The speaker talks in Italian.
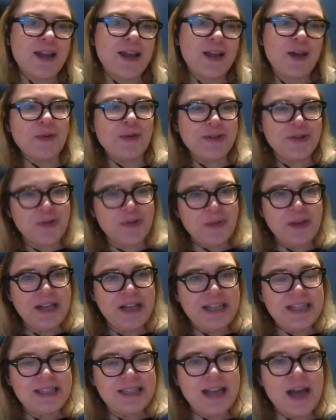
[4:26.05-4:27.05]
di questo
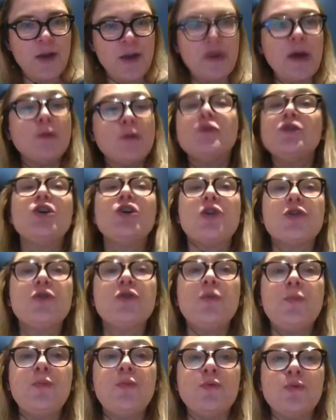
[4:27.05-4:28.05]
ministero che a un
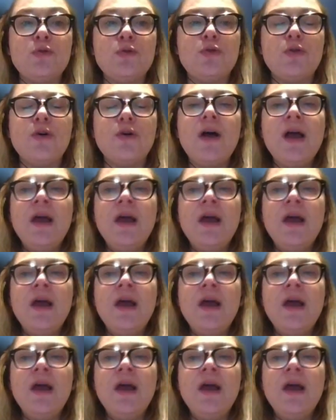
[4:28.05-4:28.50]
certo punto